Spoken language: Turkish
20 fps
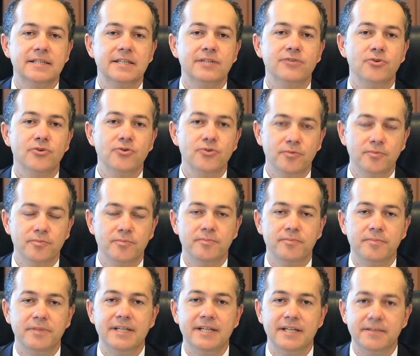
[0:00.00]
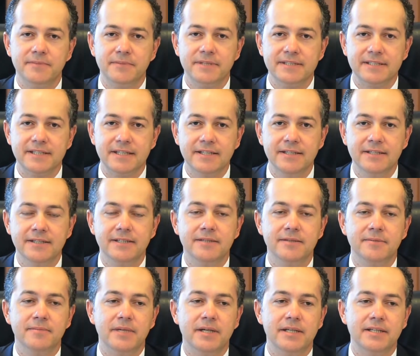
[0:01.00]
Sanatoryum binamızda
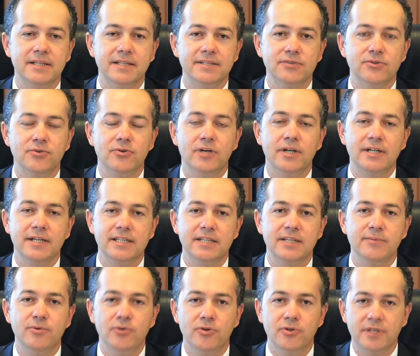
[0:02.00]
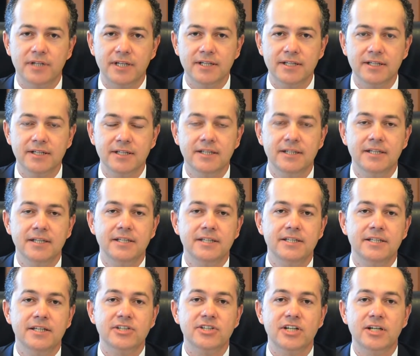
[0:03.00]
BTSO Akademi olarak
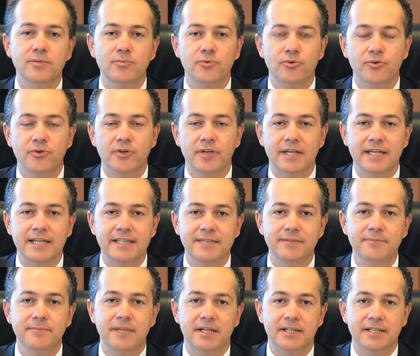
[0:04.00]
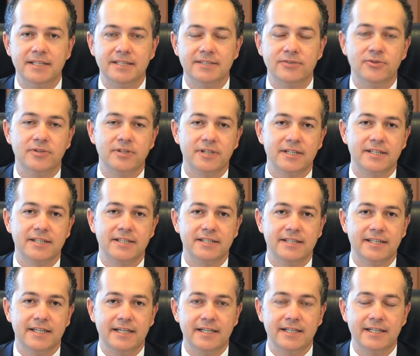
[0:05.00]
yaşam boyu eğitim merkezi olarak
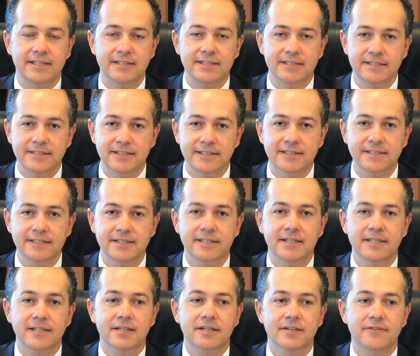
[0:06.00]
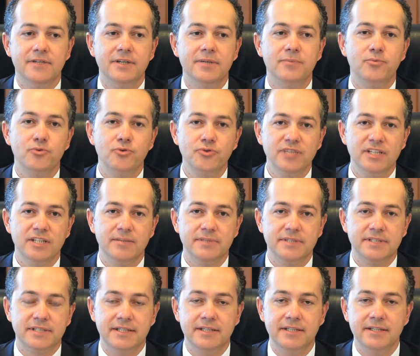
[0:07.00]
değerlendireceğiz ve
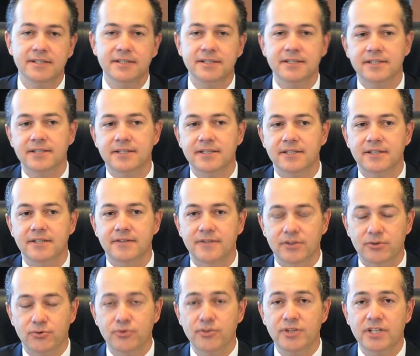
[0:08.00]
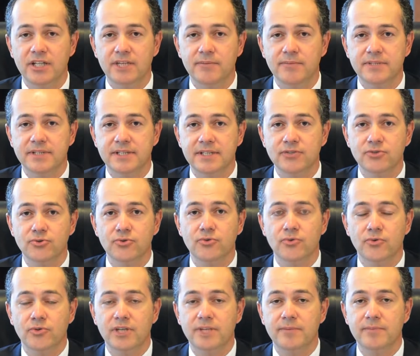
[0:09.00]
Bursa'mıza ve Türkiye'mize
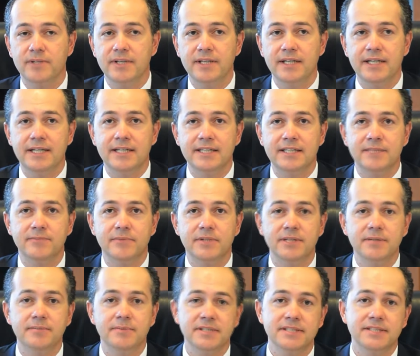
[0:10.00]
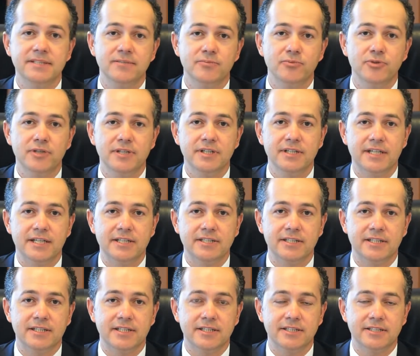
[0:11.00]
çok önemli eğitimleri biz burada
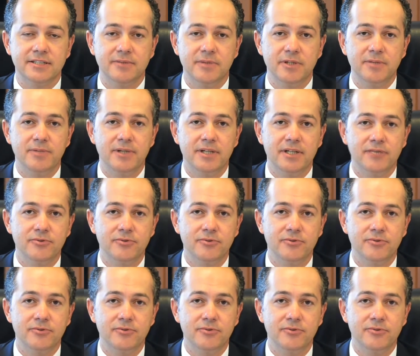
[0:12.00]
gerçekleştirmeyi